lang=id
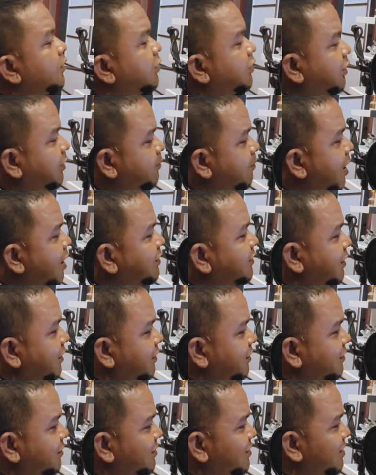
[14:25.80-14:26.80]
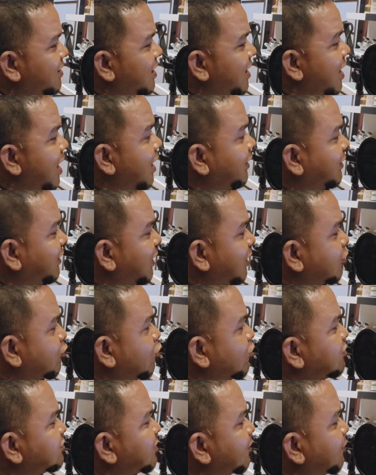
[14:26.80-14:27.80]
Ibadah adalah
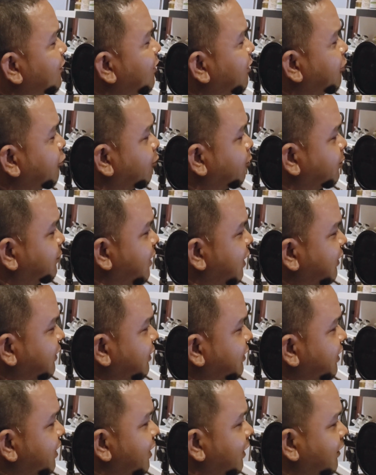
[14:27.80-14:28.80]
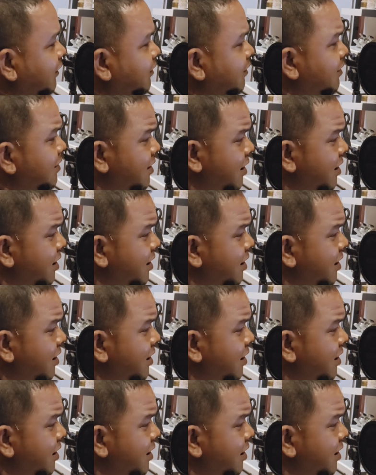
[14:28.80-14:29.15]
konsep hidup yang ideal